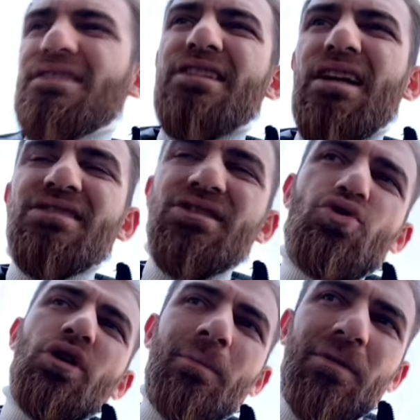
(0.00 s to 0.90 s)
kalksın hiç
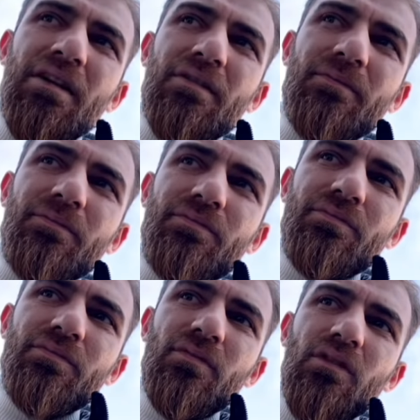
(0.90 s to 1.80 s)
önemli değil.
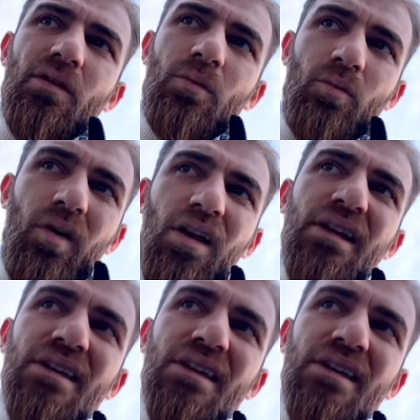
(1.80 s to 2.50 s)
Vallahi az